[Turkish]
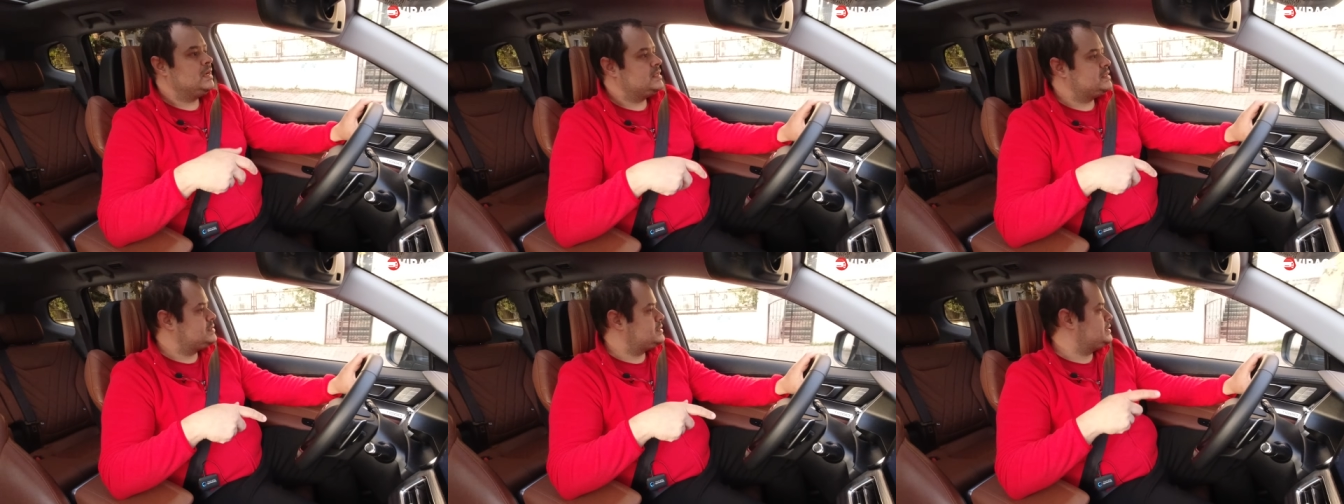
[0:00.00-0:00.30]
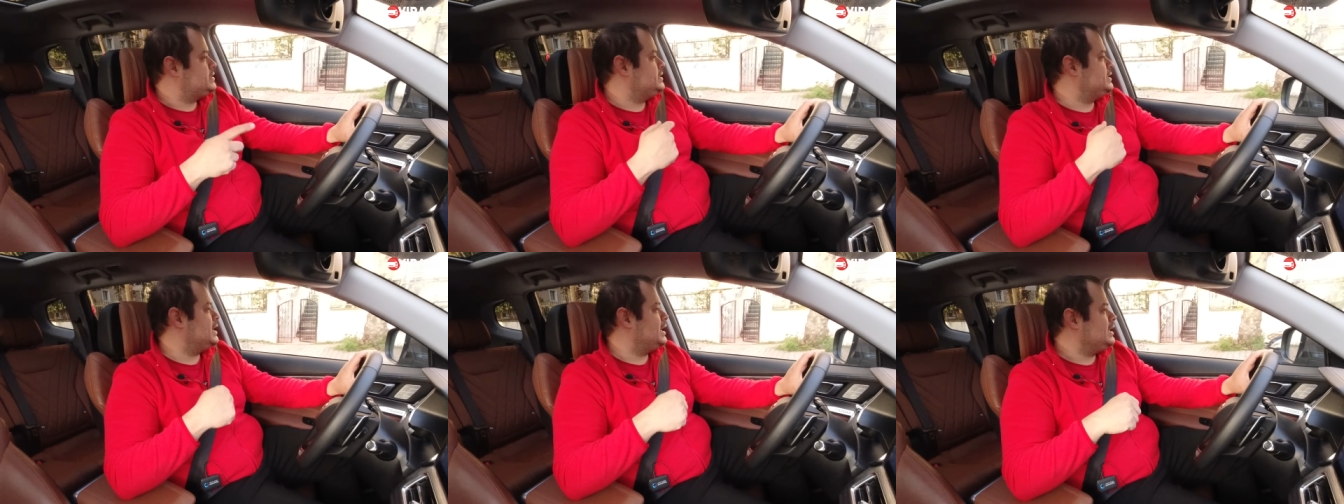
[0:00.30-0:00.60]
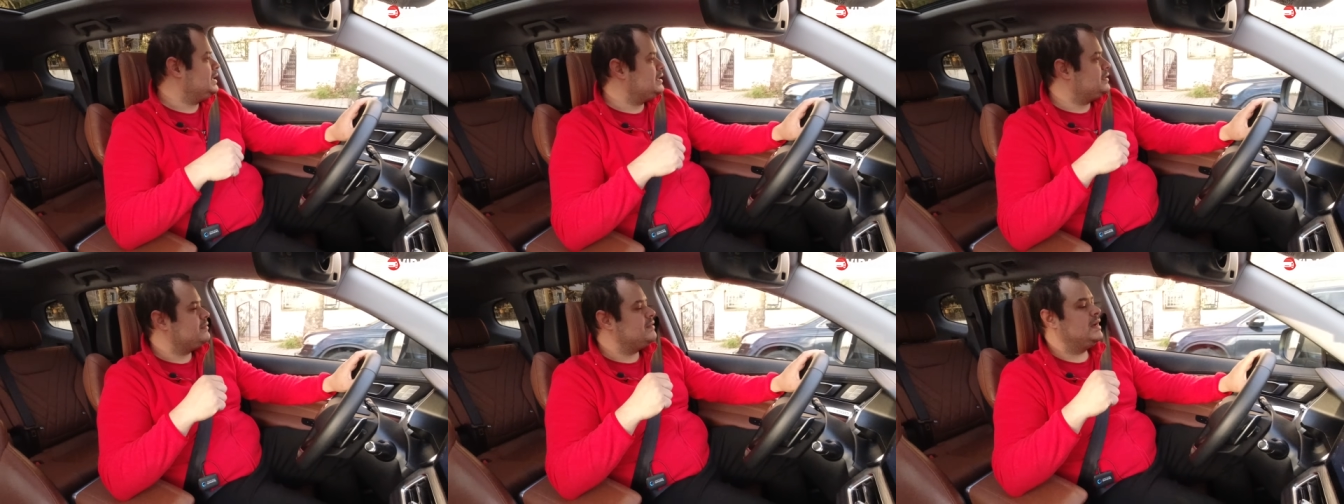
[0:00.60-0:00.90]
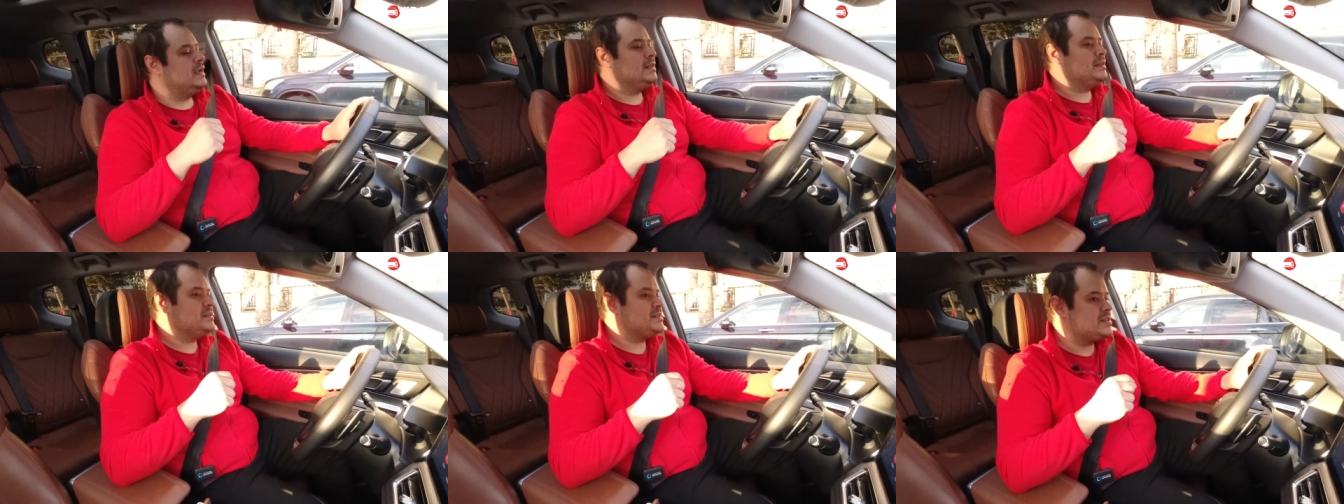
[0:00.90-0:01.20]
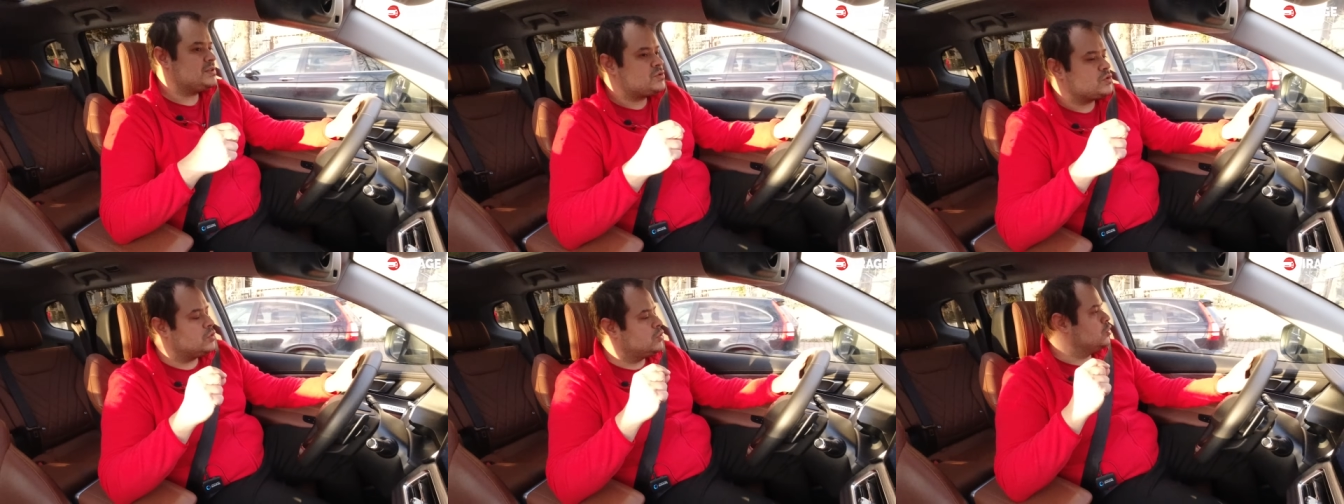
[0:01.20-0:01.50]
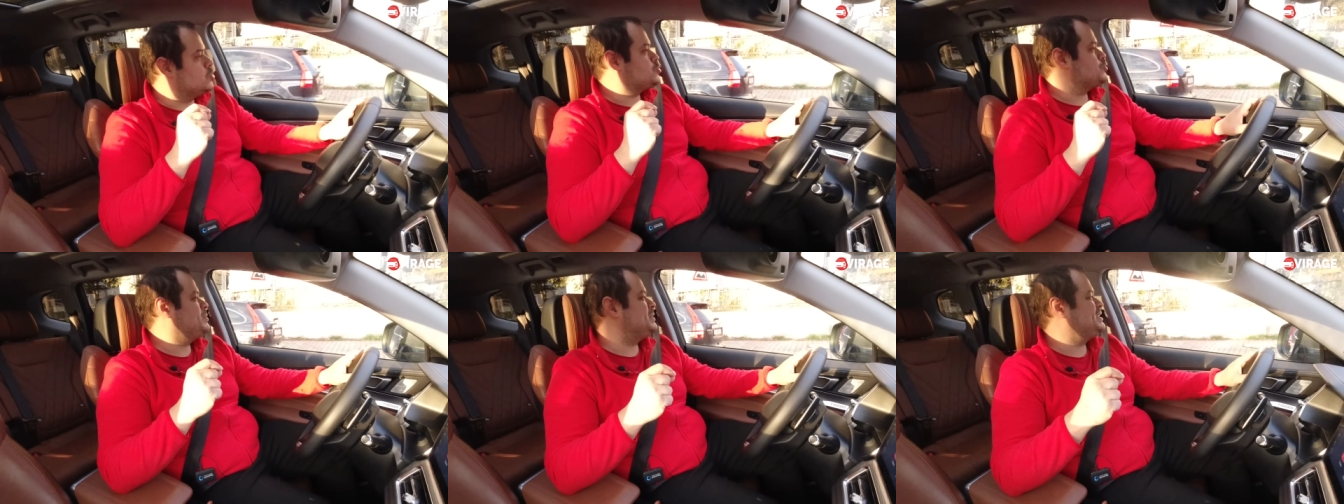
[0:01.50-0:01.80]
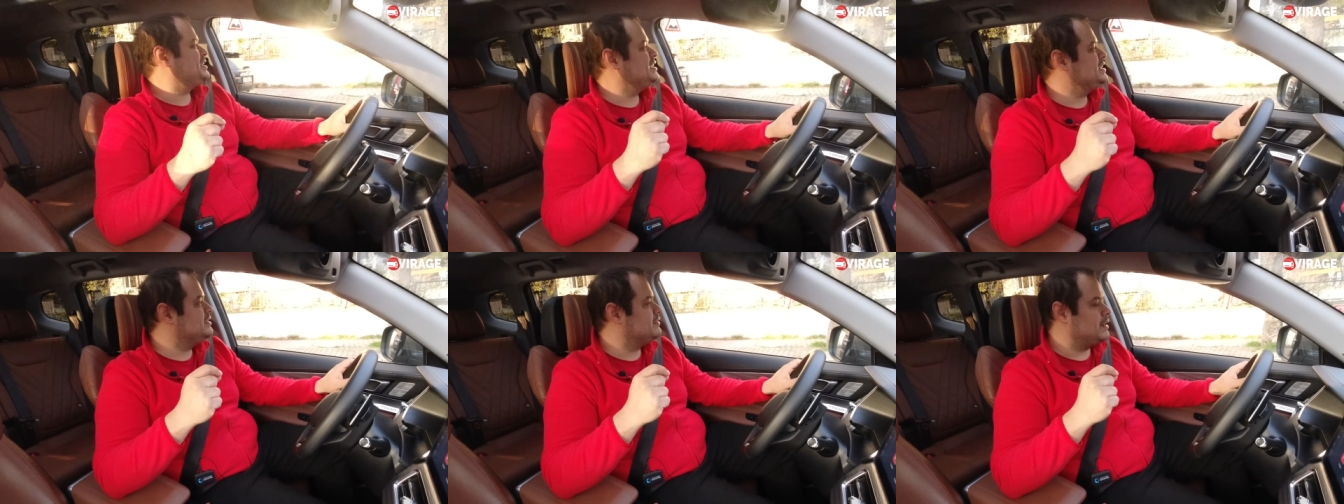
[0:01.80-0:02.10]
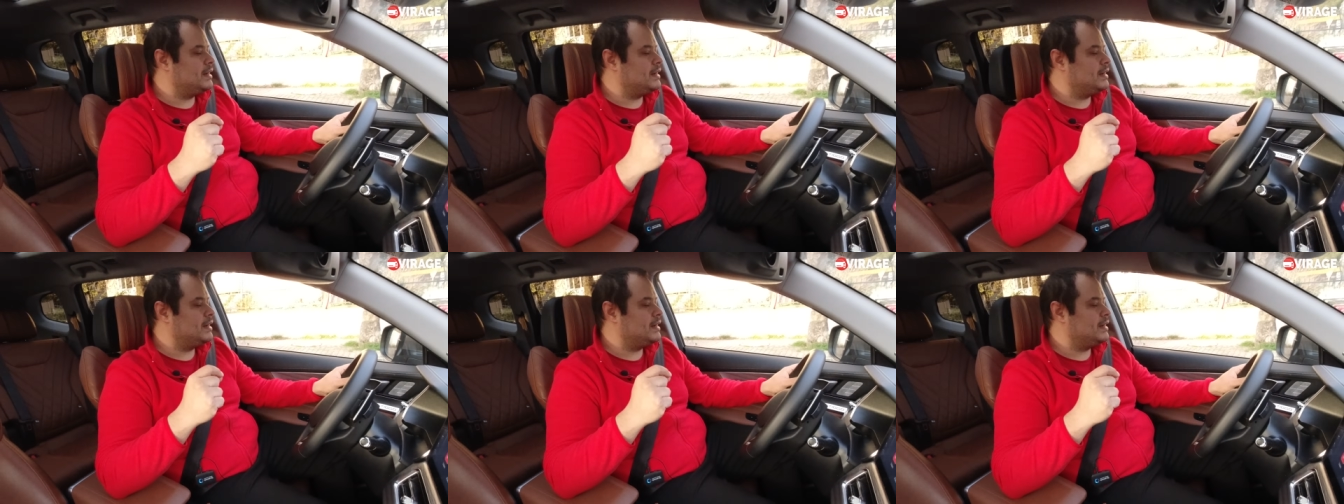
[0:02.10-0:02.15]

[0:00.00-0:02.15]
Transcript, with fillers: Sinyalleri verdiğinizde çok hoş bir tını